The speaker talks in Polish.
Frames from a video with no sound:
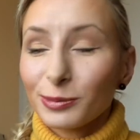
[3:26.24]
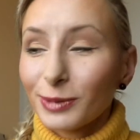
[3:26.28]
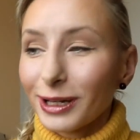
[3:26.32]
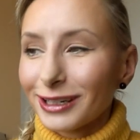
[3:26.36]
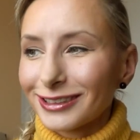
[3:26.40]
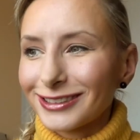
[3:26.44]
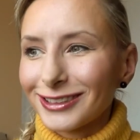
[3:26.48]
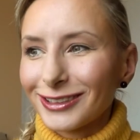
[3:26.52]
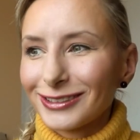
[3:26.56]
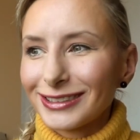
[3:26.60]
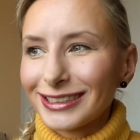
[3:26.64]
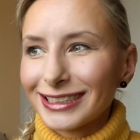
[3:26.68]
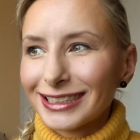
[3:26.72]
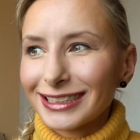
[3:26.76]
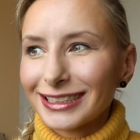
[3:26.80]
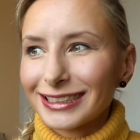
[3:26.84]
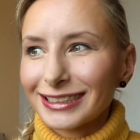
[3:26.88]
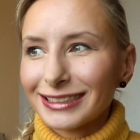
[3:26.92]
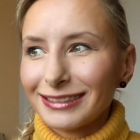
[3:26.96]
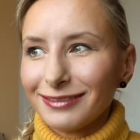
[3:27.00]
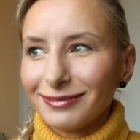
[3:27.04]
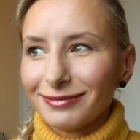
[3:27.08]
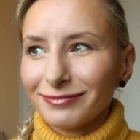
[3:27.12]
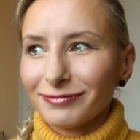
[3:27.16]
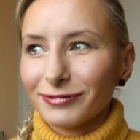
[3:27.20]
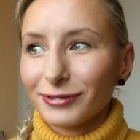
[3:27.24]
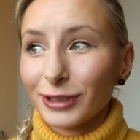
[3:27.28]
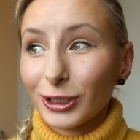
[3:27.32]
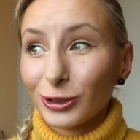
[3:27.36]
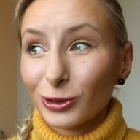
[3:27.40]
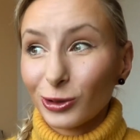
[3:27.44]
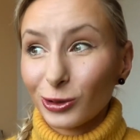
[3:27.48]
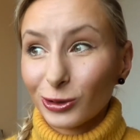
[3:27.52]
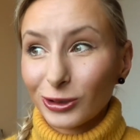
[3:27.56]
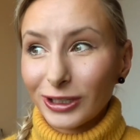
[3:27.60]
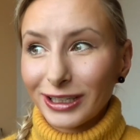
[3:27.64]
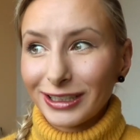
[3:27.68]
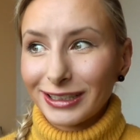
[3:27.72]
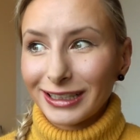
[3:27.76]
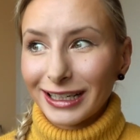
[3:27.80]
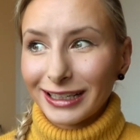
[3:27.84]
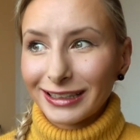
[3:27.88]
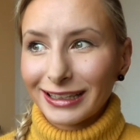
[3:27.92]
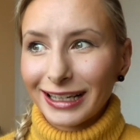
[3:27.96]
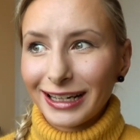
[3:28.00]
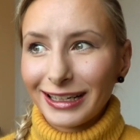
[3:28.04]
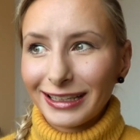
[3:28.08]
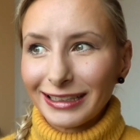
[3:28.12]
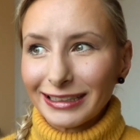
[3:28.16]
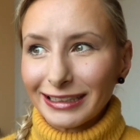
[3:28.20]
śmierdzących w jeziorze i
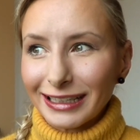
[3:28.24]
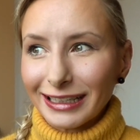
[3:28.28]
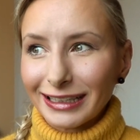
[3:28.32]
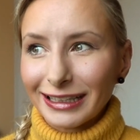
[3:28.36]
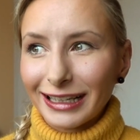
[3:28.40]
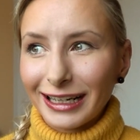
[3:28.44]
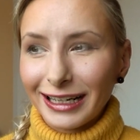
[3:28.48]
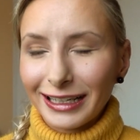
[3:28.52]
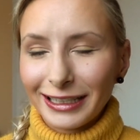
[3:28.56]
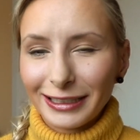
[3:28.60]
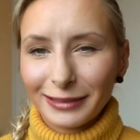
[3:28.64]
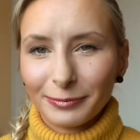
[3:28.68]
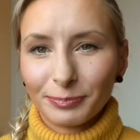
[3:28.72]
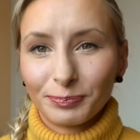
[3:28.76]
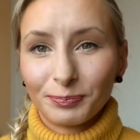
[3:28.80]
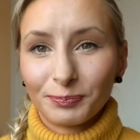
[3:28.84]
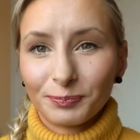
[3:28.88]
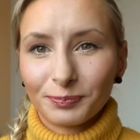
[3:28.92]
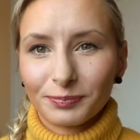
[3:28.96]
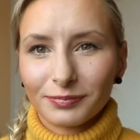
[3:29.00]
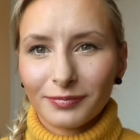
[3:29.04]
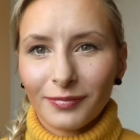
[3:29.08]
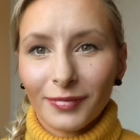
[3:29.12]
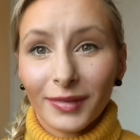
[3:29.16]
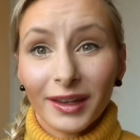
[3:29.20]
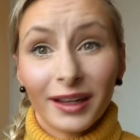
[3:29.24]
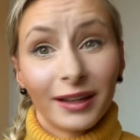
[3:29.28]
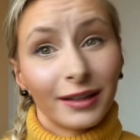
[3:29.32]
tak dalej, i tak dalej mm,